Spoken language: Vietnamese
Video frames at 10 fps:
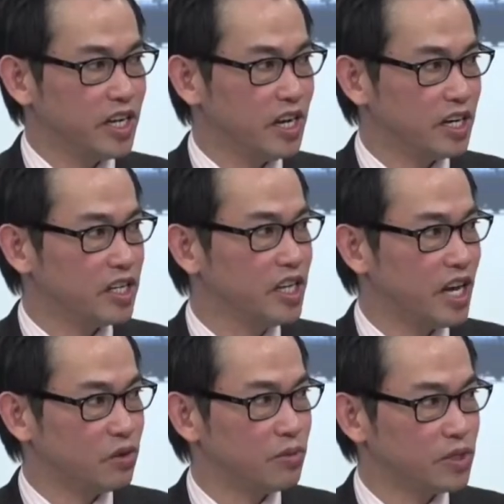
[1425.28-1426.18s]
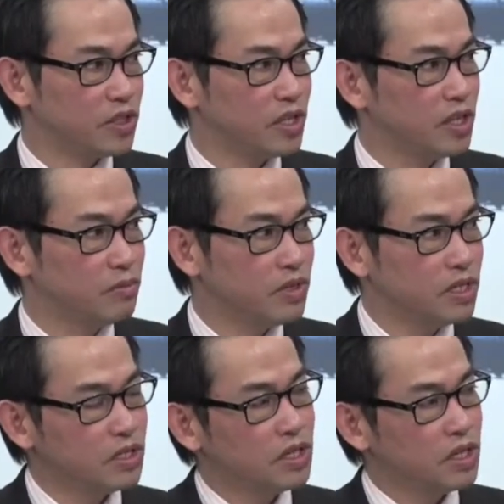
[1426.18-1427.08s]
hay là khi nào thì bác sĩ gia đình
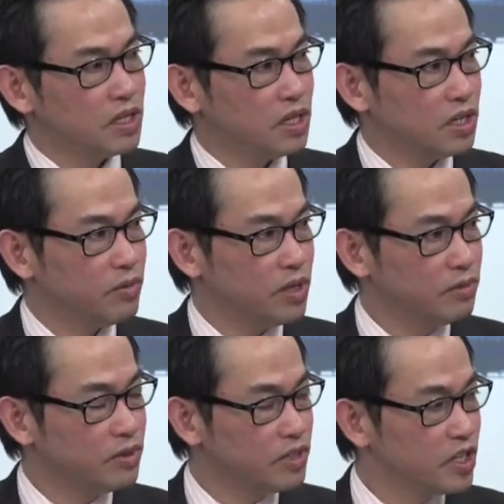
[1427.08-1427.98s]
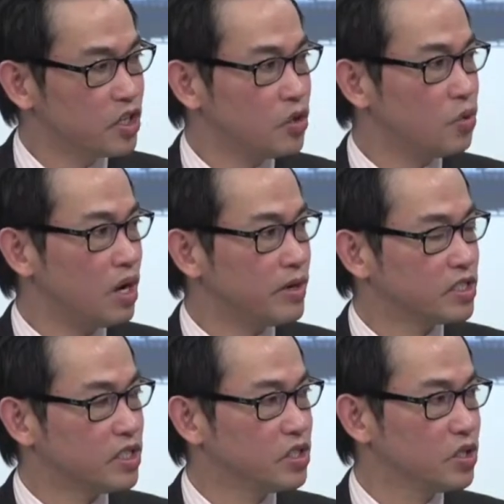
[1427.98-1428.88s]
mới mới giới thiệu qua
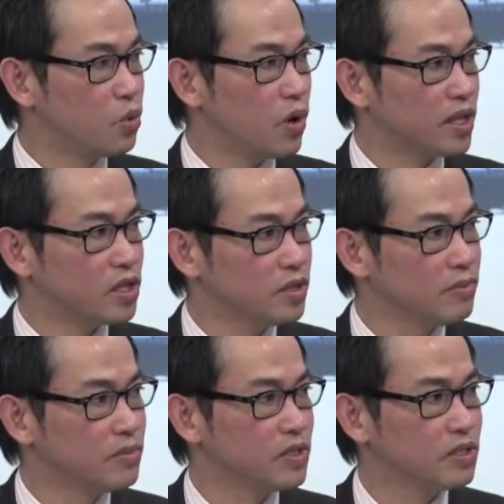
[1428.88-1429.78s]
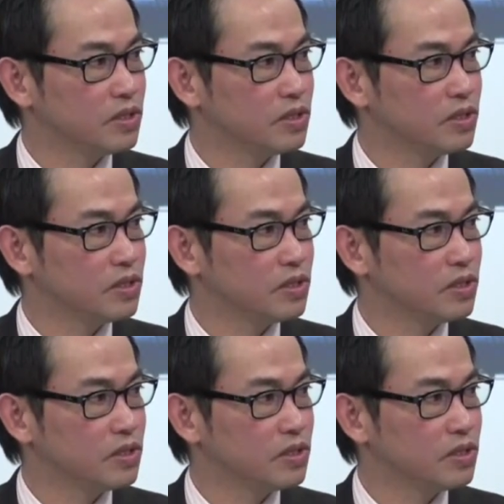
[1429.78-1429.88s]
bác sĩ chuyên khoa tim